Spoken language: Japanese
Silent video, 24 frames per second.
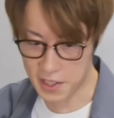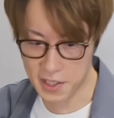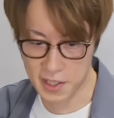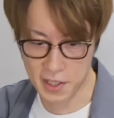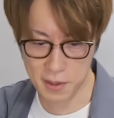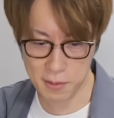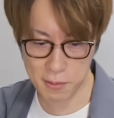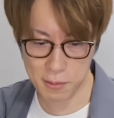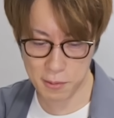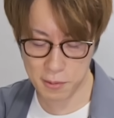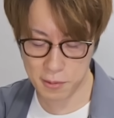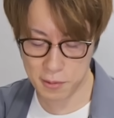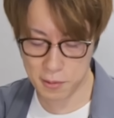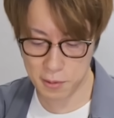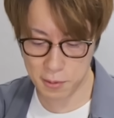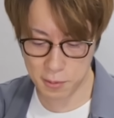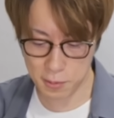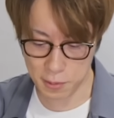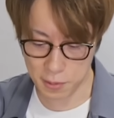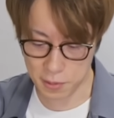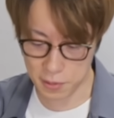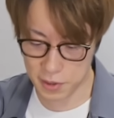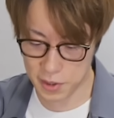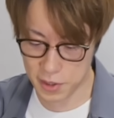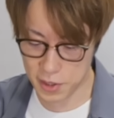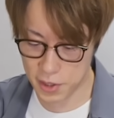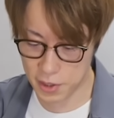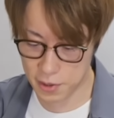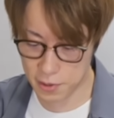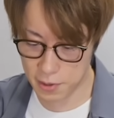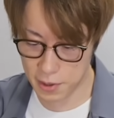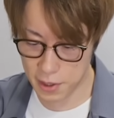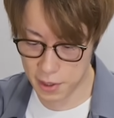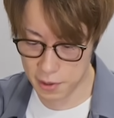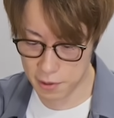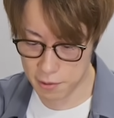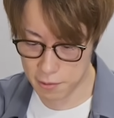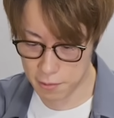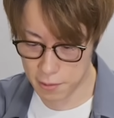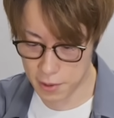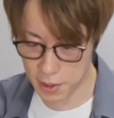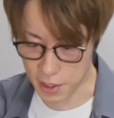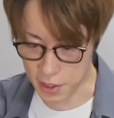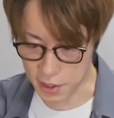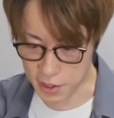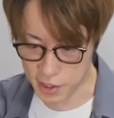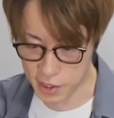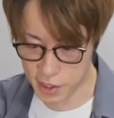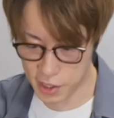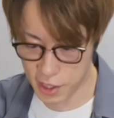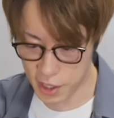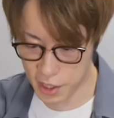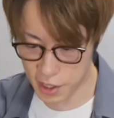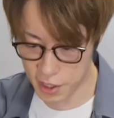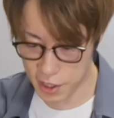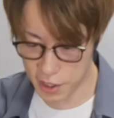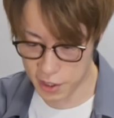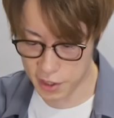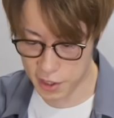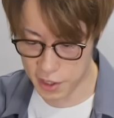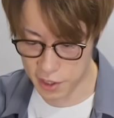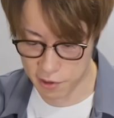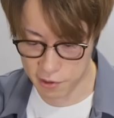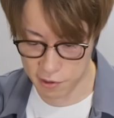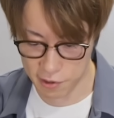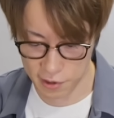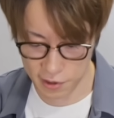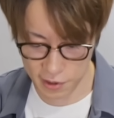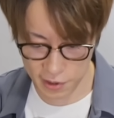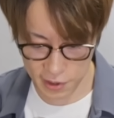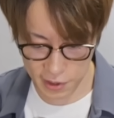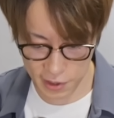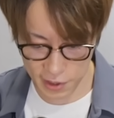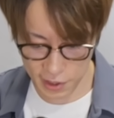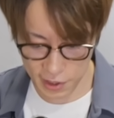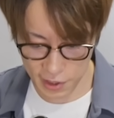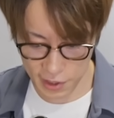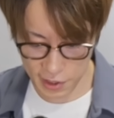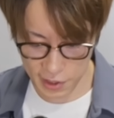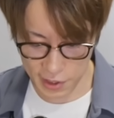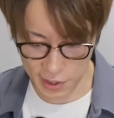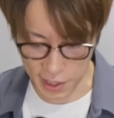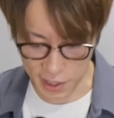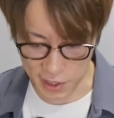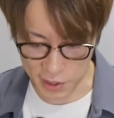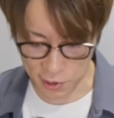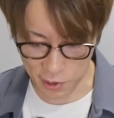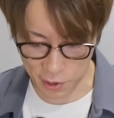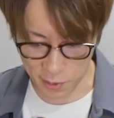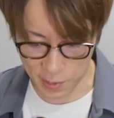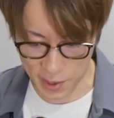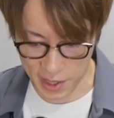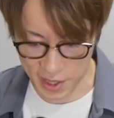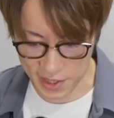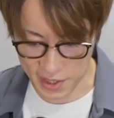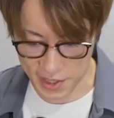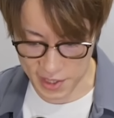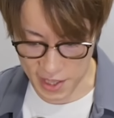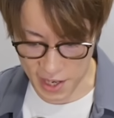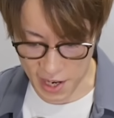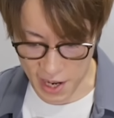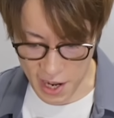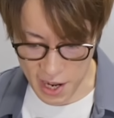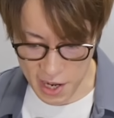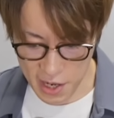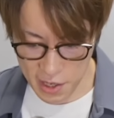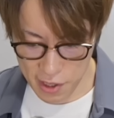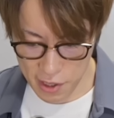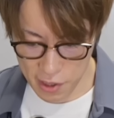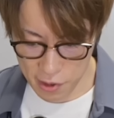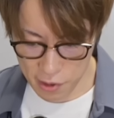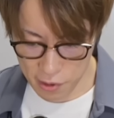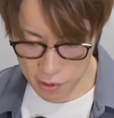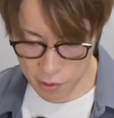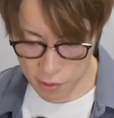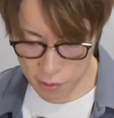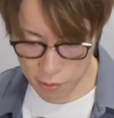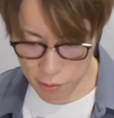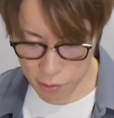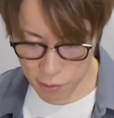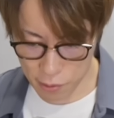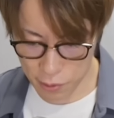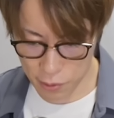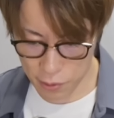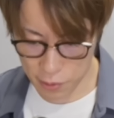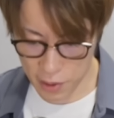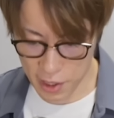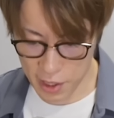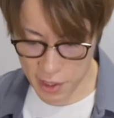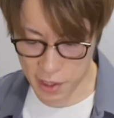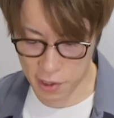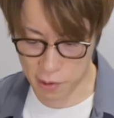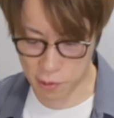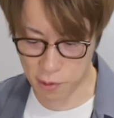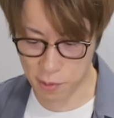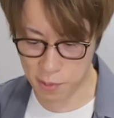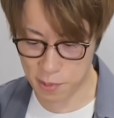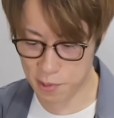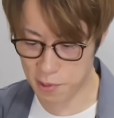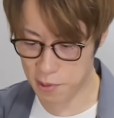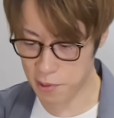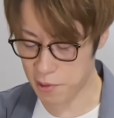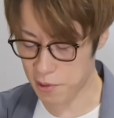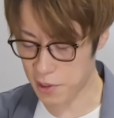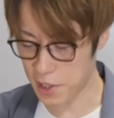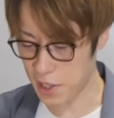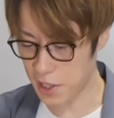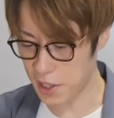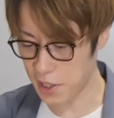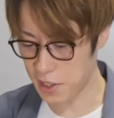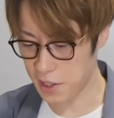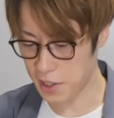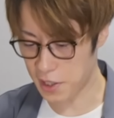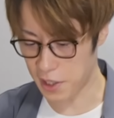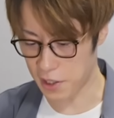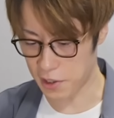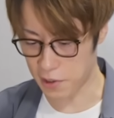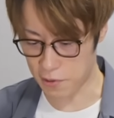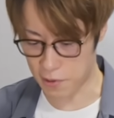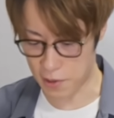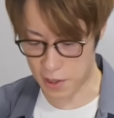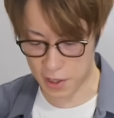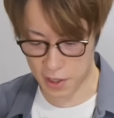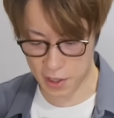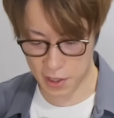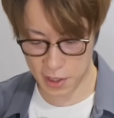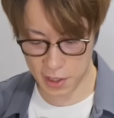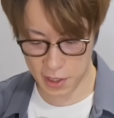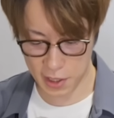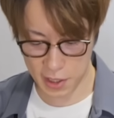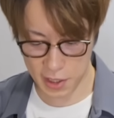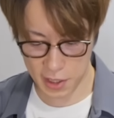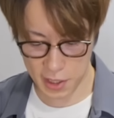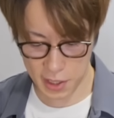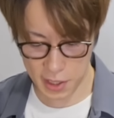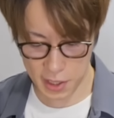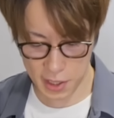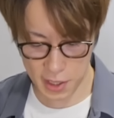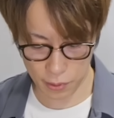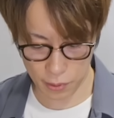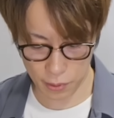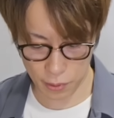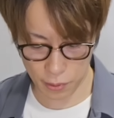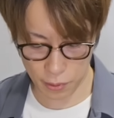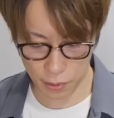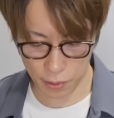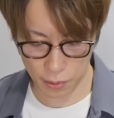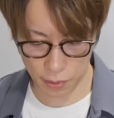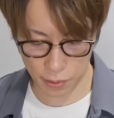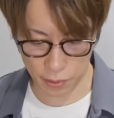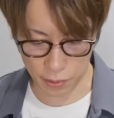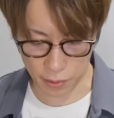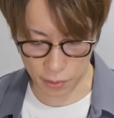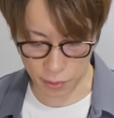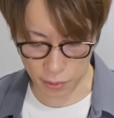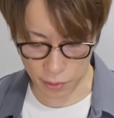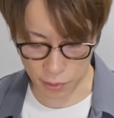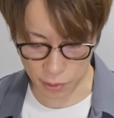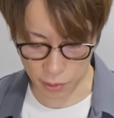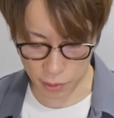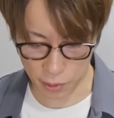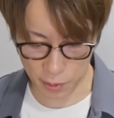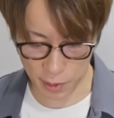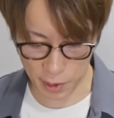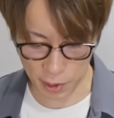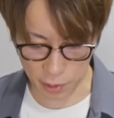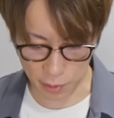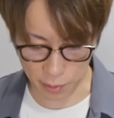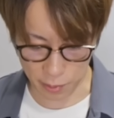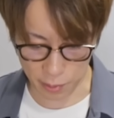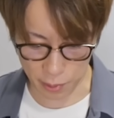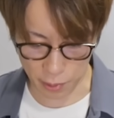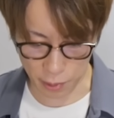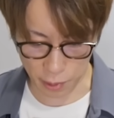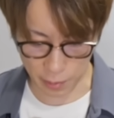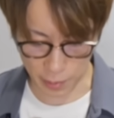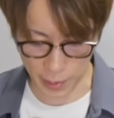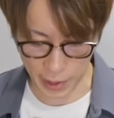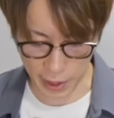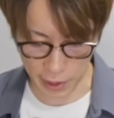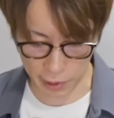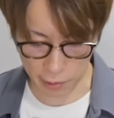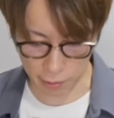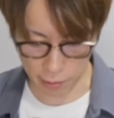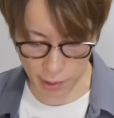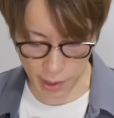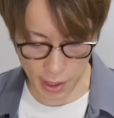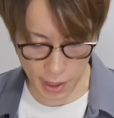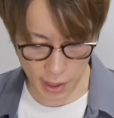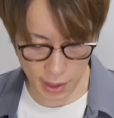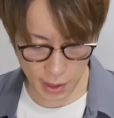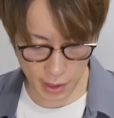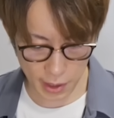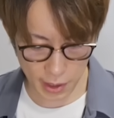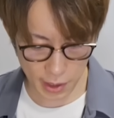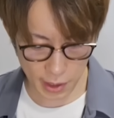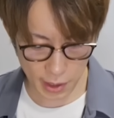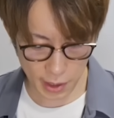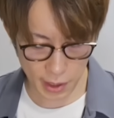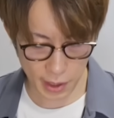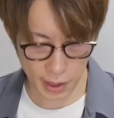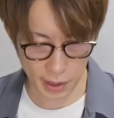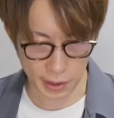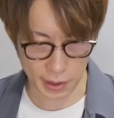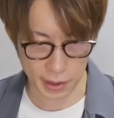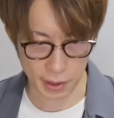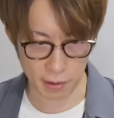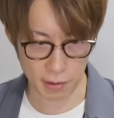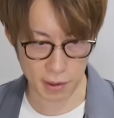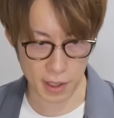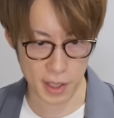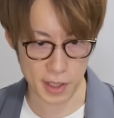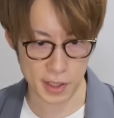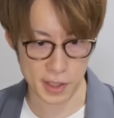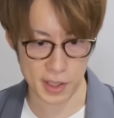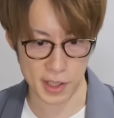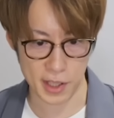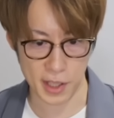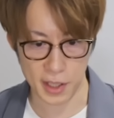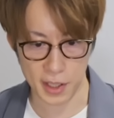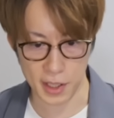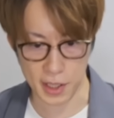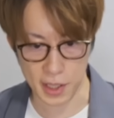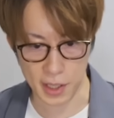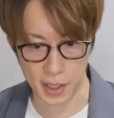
いや本当もう机の上が散らかってく、謎のパーツで。あ、このなんか小袋に入ってるのはあれかな、ドローンの予備のプロペラとか入ってる感じだな。